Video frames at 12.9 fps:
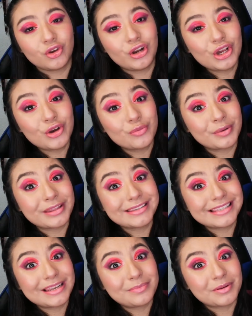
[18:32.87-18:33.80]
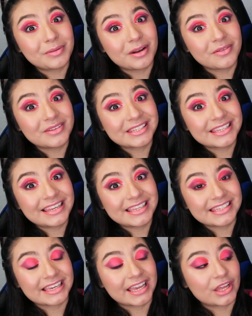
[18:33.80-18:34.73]
Yo la compré desde la primera vez que la
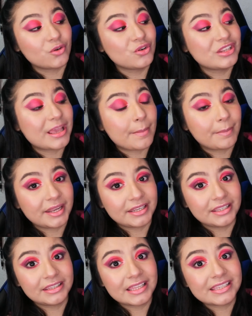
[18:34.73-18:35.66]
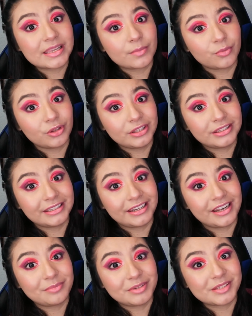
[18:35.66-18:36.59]
sacaron y apenas la pude
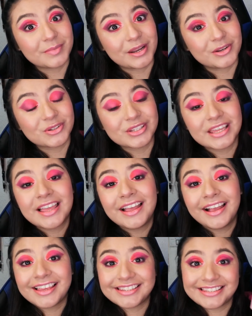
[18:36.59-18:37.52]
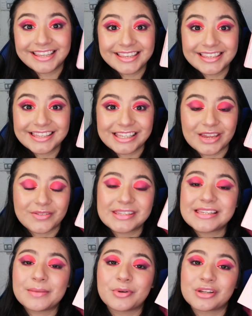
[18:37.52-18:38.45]
tener en mis manos. Así que ya
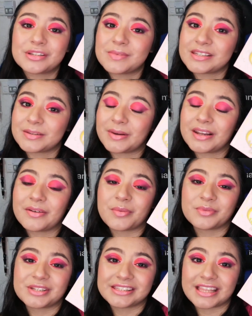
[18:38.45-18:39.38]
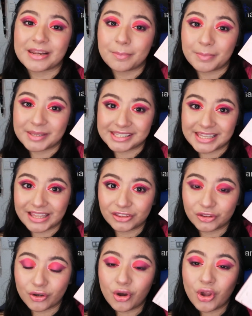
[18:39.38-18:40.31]
sabes, la próxima semana vamos a estar
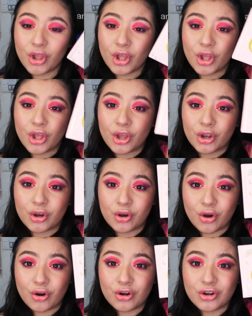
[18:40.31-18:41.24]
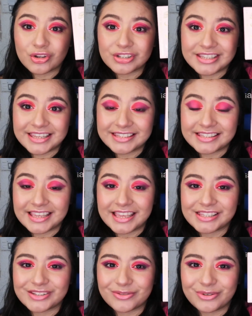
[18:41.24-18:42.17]
empezando con los 10
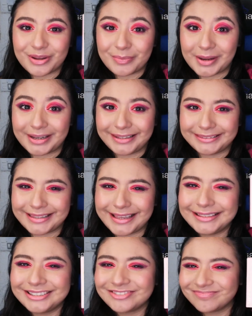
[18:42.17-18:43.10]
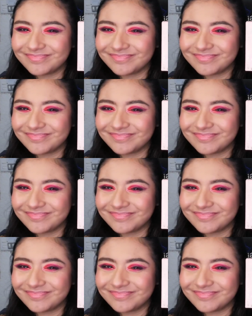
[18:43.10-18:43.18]
días una paleta